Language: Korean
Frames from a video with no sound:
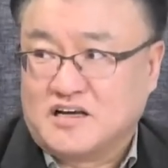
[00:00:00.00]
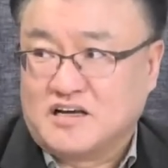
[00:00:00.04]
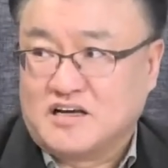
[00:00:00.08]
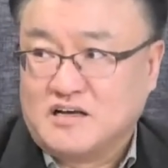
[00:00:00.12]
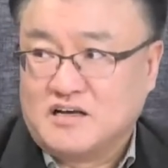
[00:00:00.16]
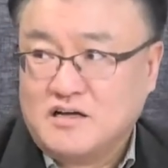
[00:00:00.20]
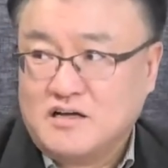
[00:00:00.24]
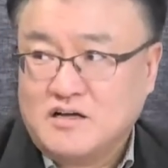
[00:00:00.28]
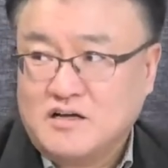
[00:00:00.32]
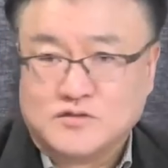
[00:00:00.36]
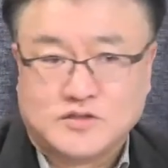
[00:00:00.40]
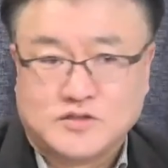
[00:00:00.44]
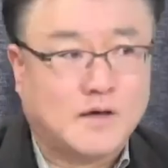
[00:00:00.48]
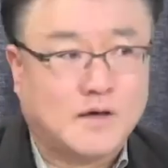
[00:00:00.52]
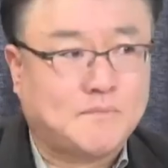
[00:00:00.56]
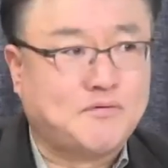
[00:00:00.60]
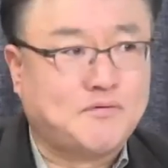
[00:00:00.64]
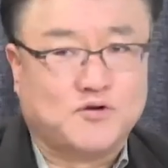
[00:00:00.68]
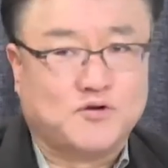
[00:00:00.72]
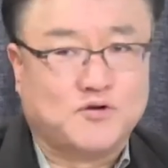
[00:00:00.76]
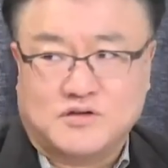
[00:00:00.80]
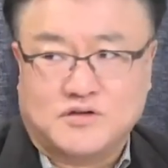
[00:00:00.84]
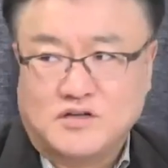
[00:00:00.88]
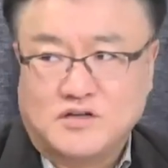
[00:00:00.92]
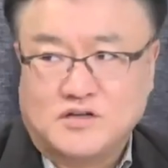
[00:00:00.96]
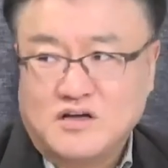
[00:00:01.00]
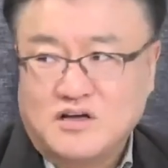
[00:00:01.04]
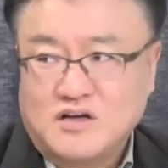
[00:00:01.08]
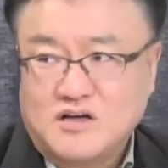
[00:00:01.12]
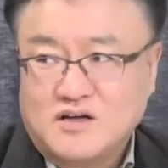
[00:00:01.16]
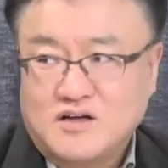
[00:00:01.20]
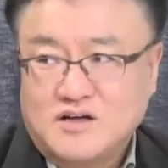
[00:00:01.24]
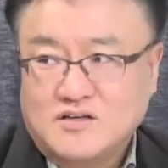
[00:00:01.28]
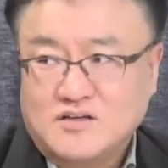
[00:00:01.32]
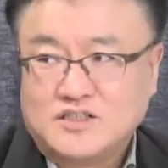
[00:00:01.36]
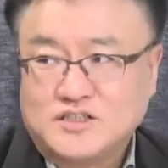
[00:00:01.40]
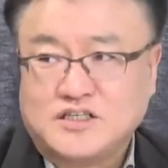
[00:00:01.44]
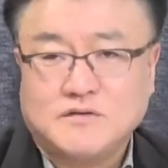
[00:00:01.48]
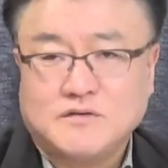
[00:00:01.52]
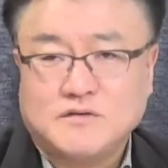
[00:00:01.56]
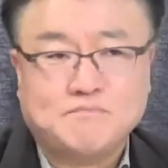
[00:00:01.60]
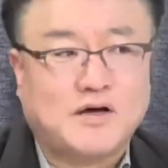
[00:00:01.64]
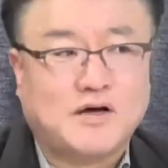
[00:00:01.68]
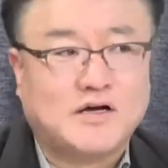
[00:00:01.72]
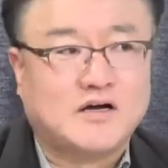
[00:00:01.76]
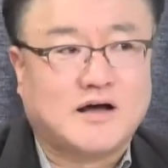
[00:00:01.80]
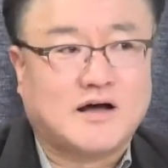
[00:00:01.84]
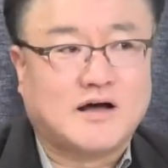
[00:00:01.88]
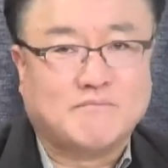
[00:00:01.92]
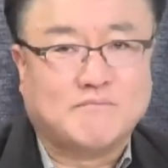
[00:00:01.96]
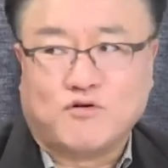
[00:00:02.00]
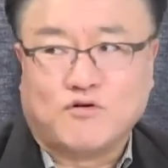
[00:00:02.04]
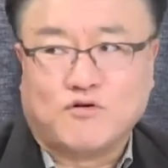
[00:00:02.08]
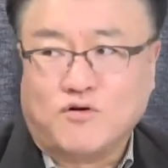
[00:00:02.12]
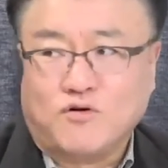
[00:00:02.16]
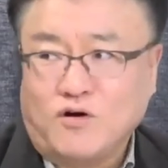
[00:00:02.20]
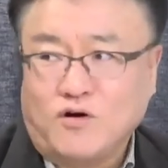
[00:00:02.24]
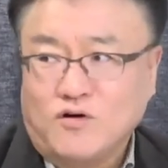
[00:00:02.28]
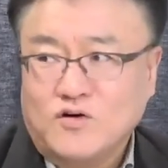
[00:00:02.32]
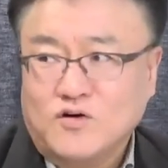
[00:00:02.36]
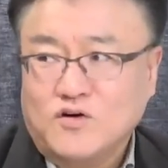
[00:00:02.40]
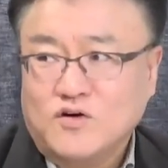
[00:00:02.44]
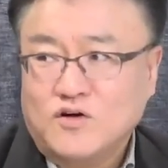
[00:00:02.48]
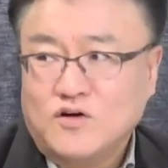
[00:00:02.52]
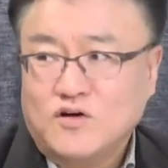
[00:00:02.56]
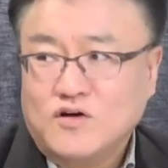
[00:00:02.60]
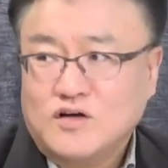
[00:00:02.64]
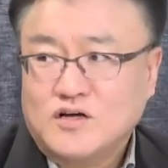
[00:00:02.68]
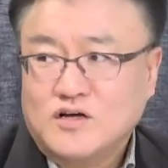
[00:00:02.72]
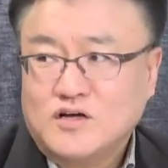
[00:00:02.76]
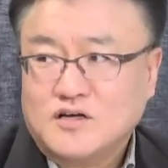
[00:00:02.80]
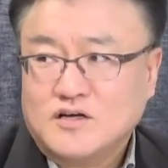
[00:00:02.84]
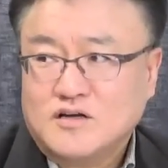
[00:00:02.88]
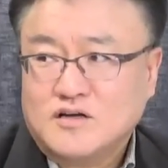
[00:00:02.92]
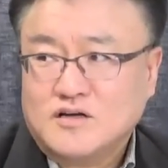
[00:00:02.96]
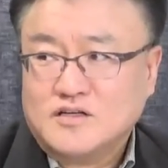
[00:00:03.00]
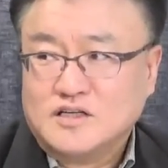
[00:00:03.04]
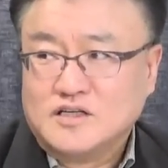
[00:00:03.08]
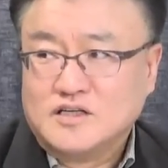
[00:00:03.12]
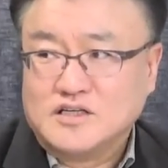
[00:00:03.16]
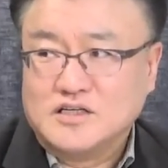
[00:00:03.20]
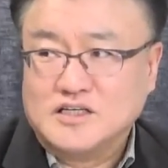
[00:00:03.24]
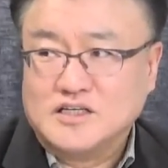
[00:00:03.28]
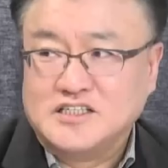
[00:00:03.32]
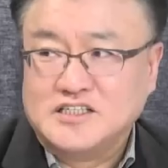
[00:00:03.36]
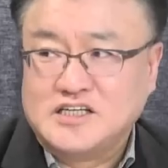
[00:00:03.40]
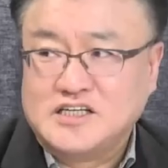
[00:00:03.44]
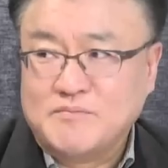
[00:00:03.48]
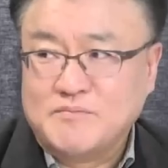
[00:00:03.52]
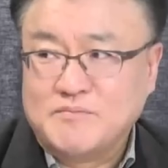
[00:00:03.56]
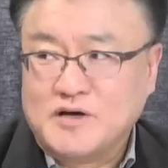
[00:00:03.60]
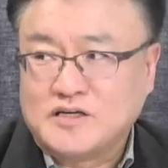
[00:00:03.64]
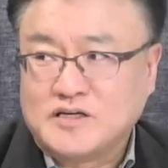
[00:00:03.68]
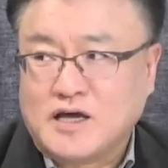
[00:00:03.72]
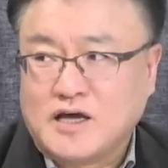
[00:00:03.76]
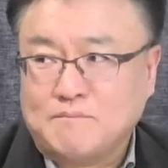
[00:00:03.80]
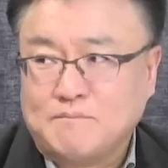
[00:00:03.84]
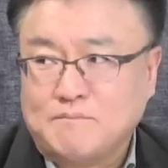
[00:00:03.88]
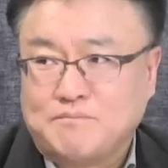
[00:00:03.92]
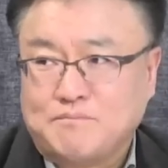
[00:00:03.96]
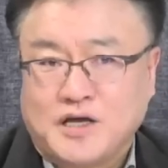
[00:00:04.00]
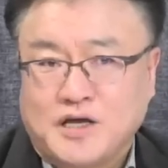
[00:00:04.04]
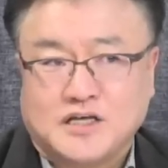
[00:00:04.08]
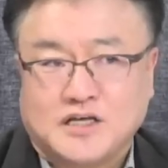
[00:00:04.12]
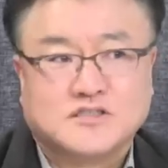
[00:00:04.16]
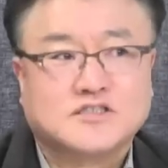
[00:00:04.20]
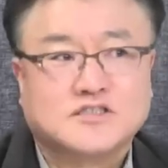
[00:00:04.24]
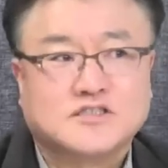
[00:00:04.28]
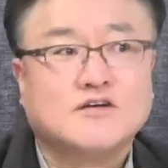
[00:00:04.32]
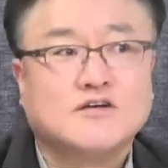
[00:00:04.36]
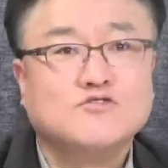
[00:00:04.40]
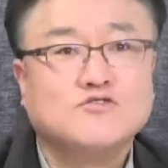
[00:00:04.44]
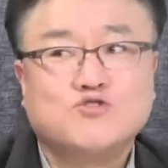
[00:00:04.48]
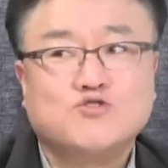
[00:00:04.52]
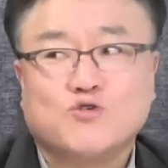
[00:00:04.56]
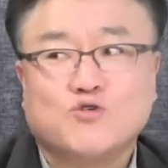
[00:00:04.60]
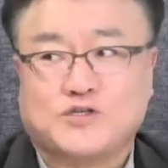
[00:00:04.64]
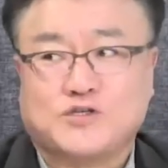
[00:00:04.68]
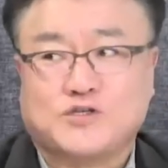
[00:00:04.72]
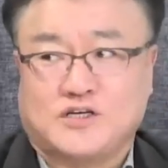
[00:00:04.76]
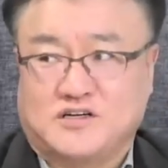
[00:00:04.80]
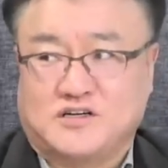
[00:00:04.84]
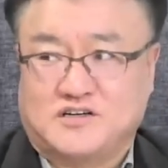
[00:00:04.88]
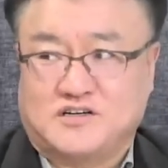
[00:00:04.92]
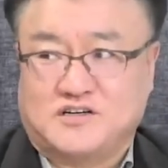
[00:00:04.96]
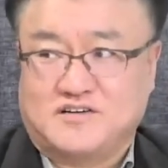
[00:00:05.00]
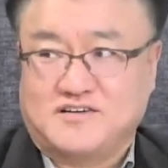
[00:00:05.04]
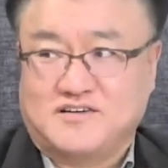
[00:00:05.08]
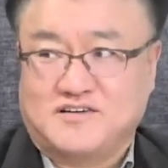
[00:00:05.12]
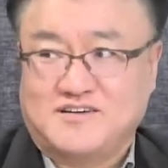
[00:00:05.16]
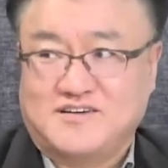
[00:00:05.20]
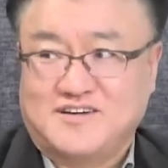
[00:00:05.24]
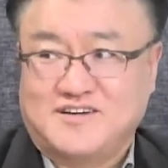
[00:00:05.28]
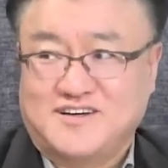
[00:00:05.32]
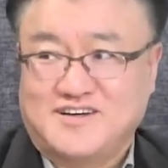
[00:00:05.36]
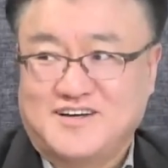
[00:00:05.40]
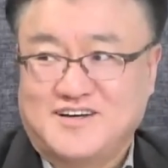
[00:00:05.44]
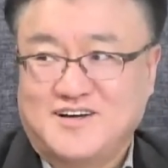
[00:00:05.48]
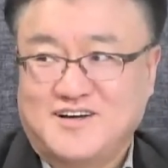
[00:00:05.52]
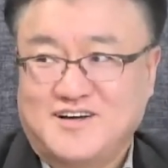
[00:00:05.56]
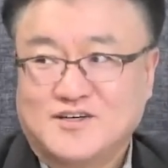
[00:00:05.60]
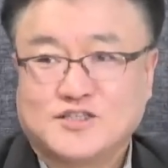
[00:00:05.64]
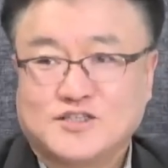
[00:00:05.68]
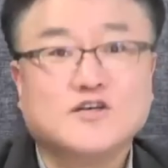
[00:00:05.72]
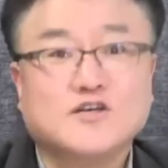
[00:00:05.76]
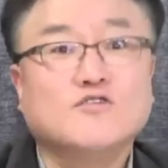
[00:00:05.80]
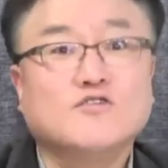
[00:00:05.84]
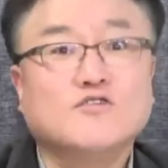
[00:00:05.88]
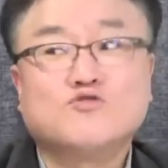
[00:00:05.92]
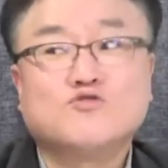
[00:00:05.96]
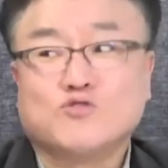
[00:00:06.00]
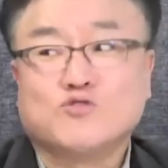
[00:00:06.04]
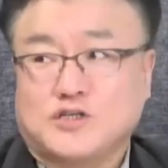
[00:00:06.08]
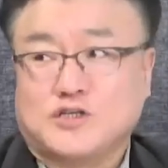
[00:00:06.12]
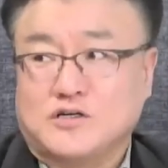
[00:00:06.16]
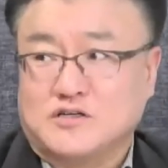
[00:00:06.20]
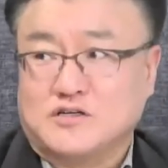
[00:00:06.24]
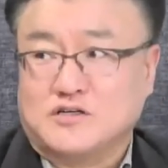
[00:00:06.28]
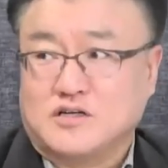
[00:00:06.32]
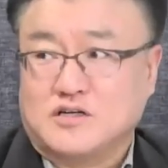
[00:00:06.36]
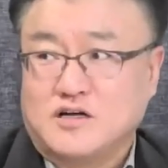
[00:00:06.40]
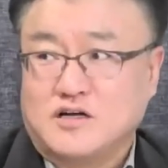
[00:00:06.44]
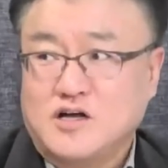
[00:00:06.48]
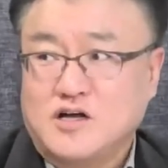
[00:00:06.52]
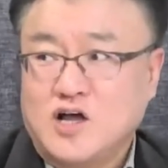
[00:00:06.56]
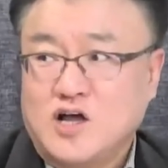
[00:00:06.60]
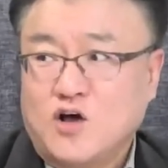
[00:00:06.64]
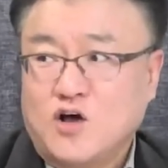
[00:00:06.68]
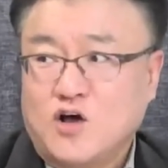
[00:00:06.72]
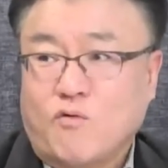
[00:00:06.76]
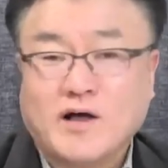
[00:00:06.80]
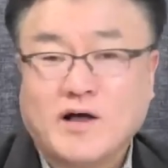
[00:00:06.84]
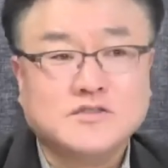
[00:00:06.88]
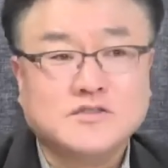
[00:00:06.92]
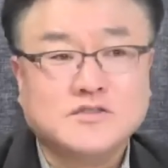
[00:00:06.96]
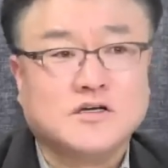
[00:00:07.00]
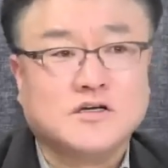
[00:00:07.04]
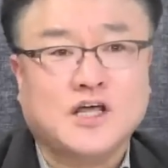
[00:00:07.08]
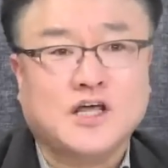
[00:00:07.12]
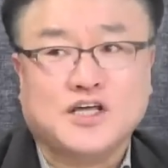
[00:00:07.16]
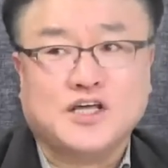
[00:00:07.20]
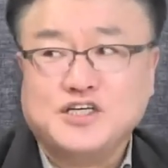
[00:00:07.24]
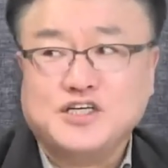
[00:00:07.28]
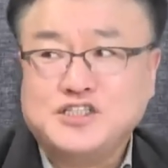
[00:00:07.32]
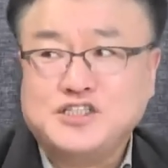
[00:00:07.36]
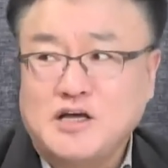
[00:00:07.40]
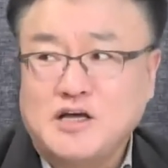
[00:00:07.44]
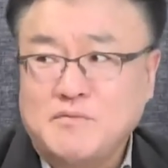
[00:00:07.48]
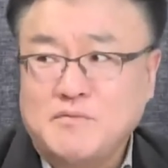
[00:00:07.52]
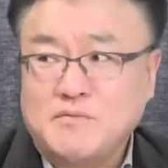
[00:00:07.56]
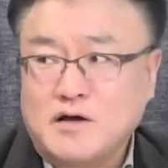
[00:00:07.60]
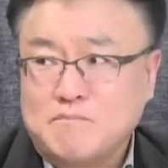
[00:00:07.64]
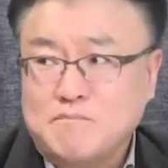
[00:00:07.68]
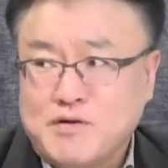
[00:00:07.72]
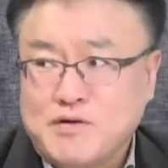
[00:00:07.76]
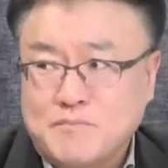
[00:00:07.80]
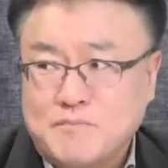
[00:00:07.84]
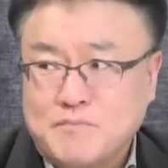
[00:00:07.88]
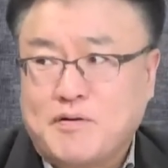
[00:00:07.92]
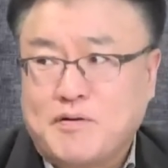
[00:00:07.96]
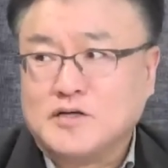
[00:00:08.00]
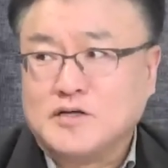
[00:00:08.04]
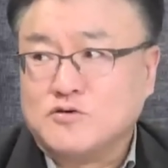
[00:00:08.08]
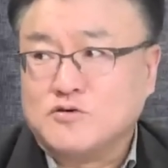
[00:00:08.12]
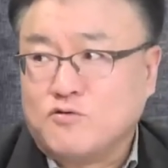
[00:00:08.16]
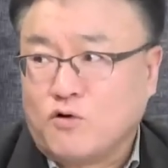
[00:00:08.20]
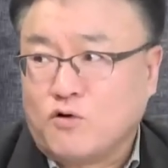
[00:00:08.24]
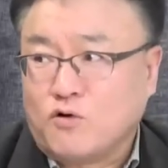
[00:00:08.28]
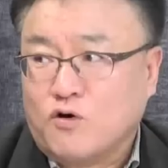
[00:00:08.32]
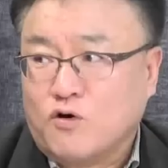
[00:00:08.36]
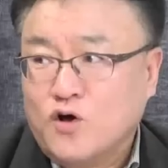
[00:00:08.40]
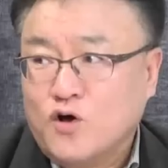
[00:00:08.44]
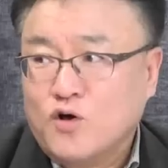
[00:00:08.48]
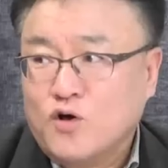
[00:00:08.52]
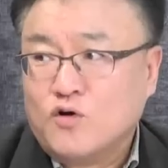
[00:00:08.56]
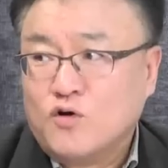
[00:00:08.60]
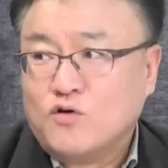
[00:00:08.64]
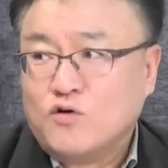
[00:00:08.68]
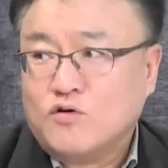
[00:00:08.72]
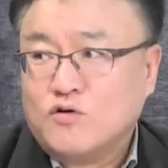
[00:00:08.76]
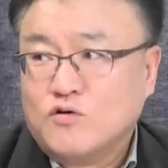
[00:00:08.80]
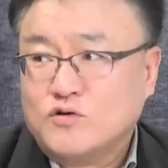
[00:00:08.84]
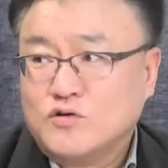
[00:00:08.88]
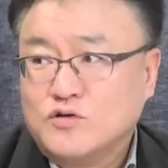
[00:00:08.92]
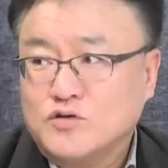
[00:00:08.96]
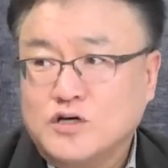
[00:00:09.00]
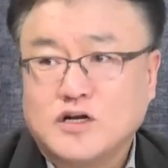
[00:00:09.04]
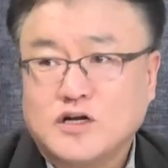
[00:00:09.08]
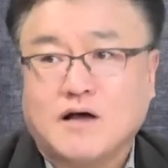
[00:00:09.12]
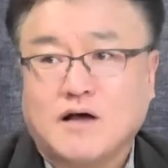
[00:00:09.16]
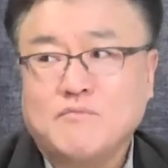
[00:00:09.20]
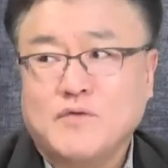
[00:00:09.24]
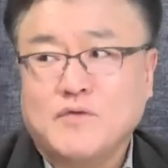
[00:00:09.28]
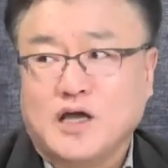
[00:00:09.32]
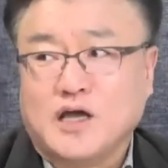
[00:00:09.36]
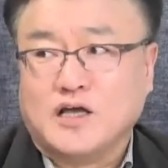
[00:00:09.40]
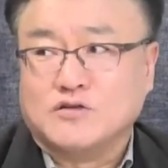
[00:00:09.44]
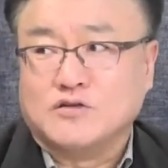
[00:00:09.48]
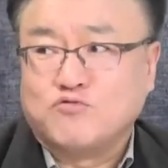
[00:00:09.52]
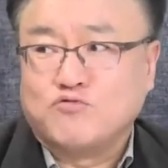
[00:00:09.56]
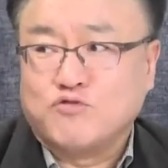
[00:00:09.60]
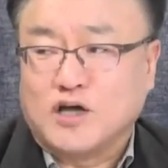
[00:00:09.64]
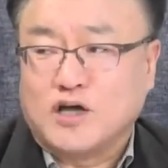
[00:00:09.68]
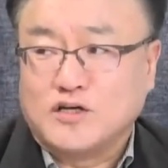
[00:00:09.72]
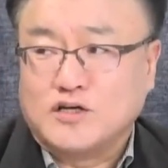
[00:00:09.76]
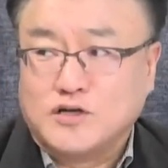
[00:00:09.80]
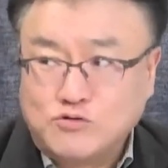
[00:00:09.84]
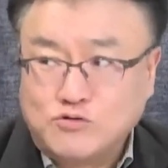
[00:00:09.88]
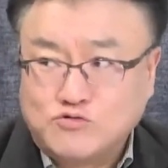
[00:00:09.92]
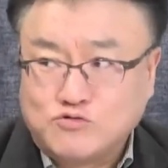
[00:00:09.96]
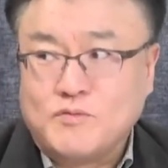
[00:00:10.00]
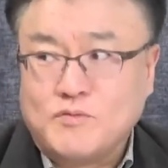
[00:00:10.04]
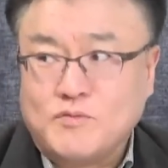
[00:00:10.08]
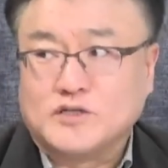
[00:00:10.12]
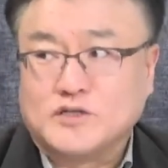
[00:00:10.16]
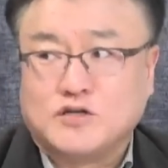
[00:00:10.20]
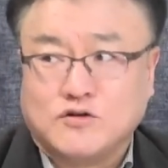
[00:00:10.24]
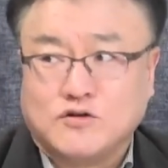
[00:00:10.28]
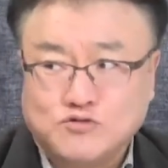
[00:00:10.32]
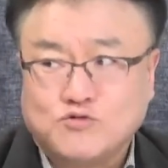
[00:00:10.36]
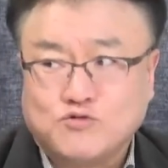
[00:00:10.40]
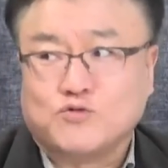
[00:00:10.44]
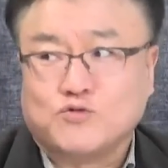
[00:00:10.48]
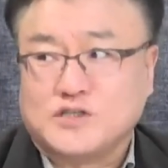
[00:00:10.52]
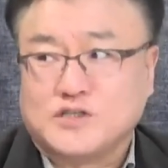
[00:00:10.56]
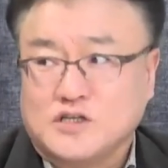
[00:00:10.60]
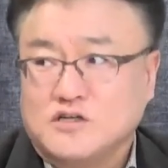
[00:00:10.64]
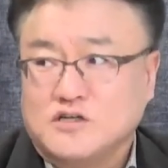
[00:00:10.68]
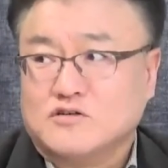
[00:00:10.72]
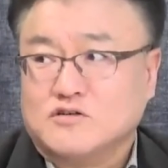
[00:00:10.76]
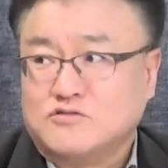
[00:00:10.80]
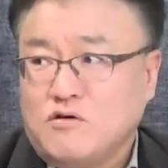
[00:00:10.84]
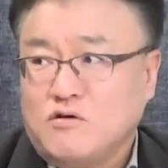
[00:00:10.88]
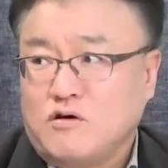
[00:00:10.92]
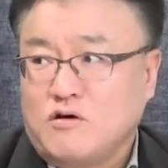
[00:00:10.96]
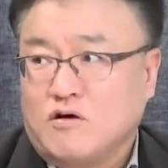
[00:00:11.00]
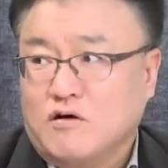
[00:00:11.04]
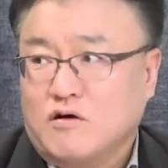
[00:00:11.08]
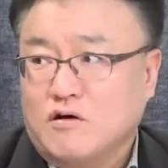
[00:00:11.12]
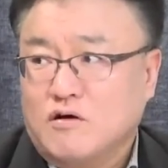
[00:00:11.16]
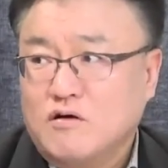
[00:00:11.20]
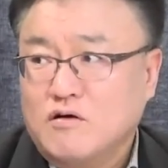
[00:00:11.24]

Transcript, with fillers: 음. 대표는 음. 심판을 안 보고 이재명 캠프의 선수로 뛴 거예요. 그렇죠. 선수로 뛴 거예요. 완전히 이재명 편파적으로 음. 11명의 중에 12명 선수로 뛴 거죠.